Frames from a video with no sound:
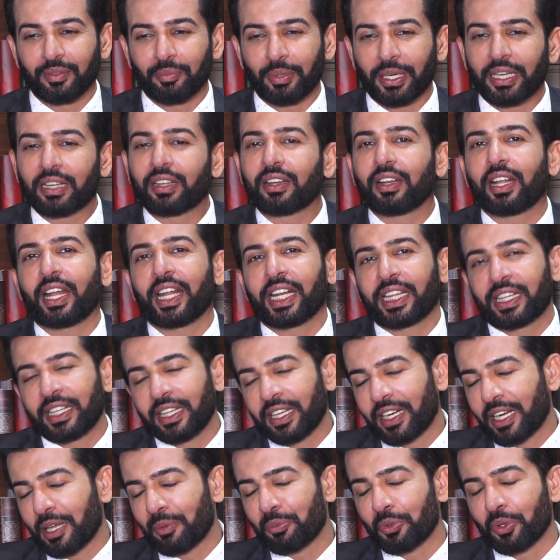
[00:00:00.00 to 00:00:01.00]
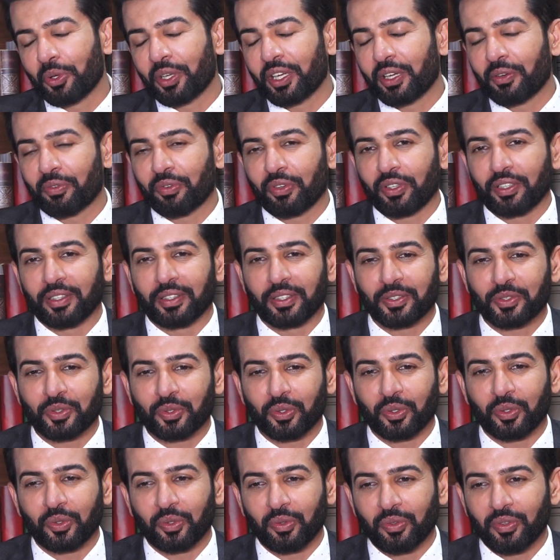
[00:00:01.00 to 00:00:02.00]
बट एट दी एंड आई एम डूइंग इट फॉर हर
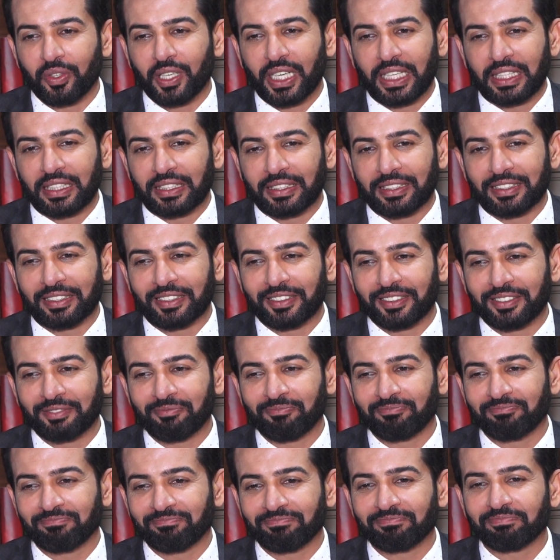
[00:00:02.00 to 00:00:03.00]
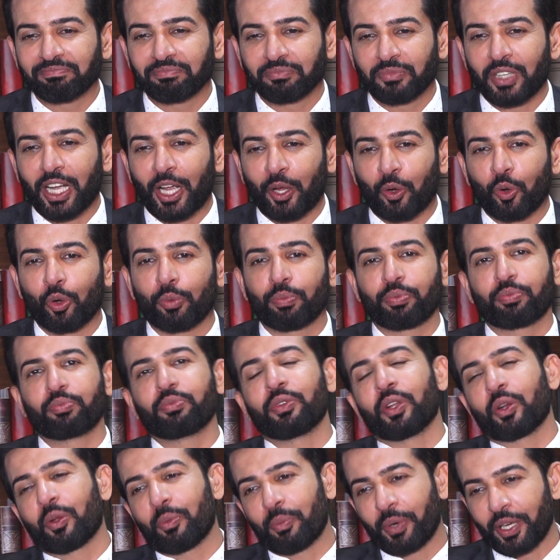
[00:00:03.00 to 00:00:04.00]
सो आई होप
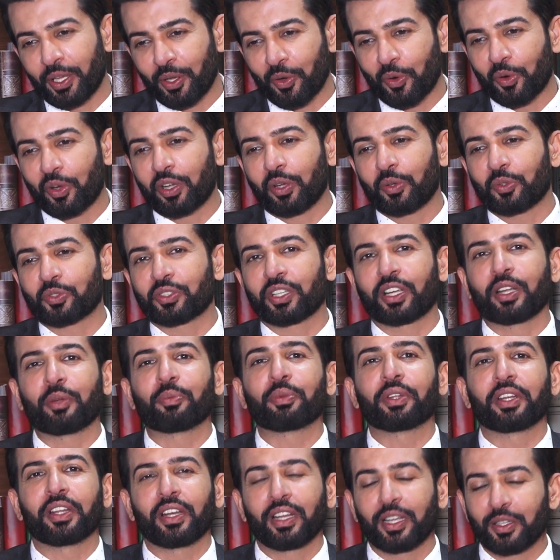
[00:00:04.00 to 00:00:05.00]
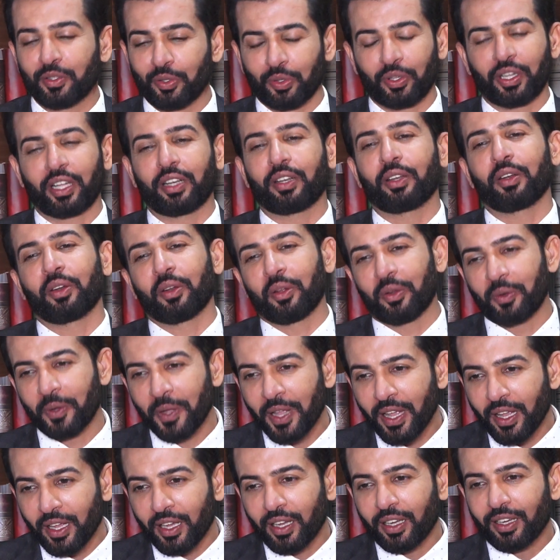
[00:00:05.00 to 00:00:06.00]
यू नो बड़ी होकर उसे कभी रियलाइज हो दैट यू नो
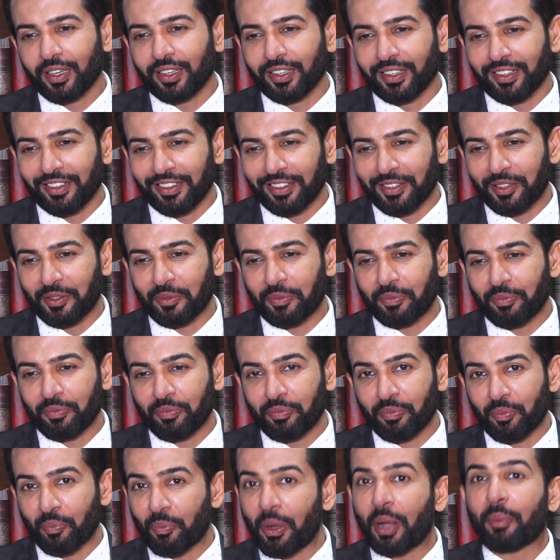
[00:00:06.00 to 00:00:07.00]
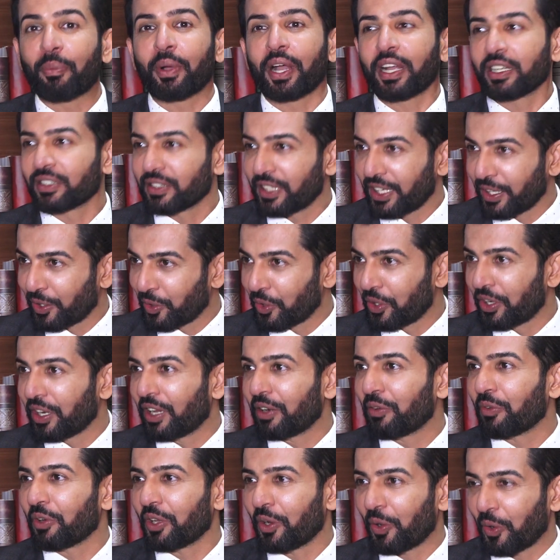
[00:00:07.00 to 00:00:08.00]
बाबा हैज़ लाइक यू नो
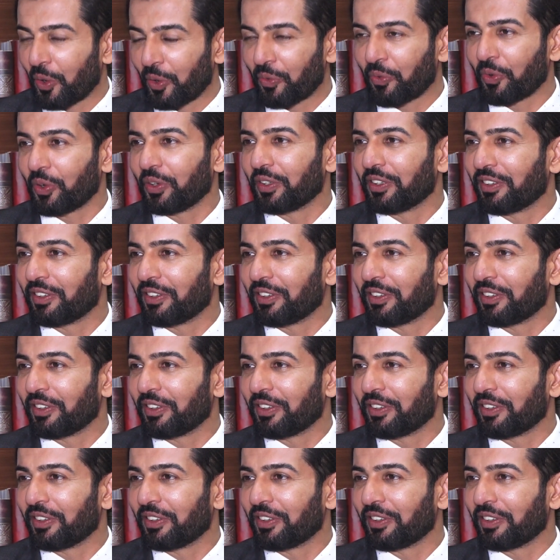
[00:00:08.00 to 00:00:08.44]
डन लॉट फॉर